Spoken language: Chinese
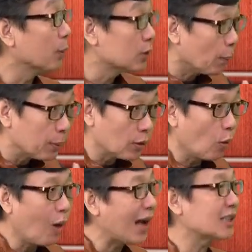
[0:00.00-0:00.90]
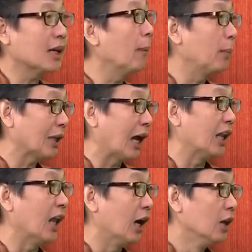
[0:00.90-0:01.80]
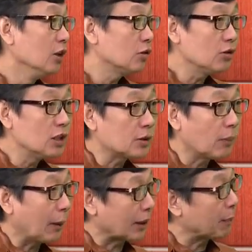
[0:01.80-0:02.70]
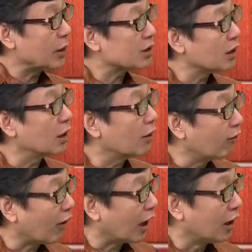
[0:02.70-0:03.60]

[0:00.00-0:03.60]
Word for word: 不是不花，根本不谈了。就你怎么把它变成合法？